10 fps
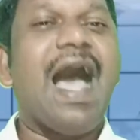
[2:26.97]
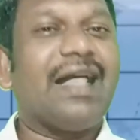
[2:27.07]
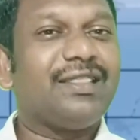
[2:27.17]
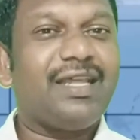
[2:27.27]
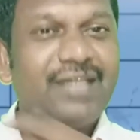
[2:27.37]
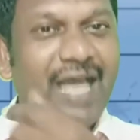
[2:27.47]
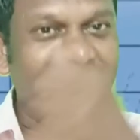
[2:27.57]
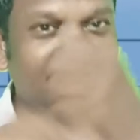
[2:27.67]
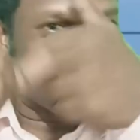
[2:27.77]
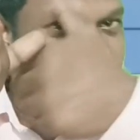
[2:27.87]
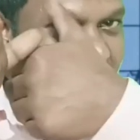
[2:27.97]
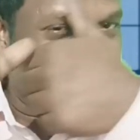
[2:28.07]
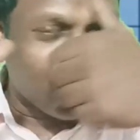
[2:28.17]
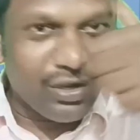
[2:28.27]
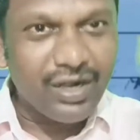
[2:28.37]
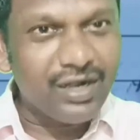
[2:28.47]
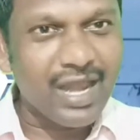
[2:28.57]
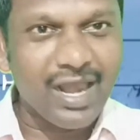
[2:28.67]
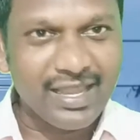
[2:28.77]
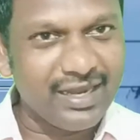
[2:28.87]
అందరు అందరు తలరాత్రుల్లో డ్రా
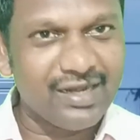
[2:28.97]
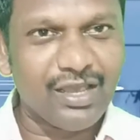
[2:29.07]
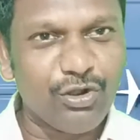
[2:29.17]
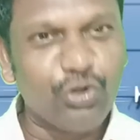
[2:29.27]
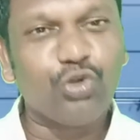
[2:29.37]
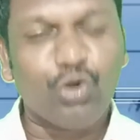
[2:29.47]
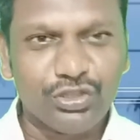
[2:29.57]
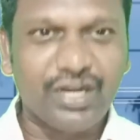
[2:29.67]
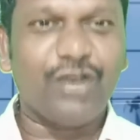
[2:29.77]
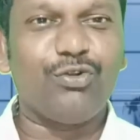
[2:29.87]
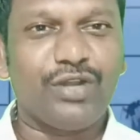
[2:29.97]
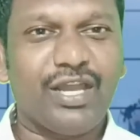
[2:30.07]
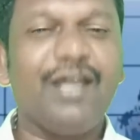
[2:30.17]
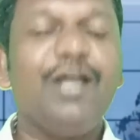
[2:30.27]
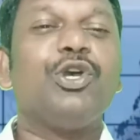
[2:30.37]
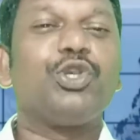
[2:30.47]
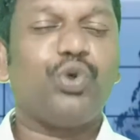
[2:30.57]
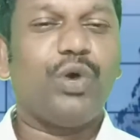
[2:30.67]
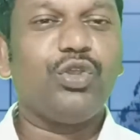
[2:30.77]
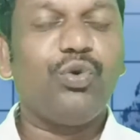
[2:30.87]
లక్కీ డ్రాలు ఉండవు కొందరికే ఉంటాయి సో
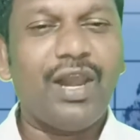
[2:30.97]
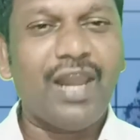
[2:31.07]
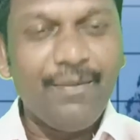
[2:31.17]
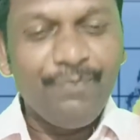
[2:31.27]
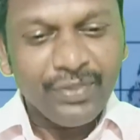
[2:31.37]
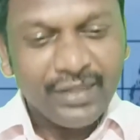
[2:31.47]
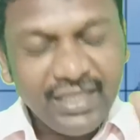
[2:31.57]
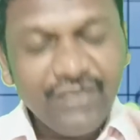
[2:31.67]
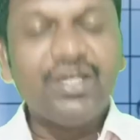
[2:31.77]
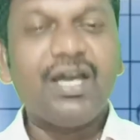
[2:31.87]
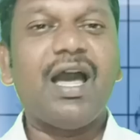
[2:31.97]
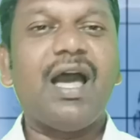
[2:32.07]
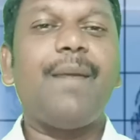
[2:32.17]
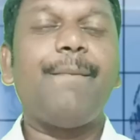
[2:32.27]
అందువల్ల ఈ విధంగా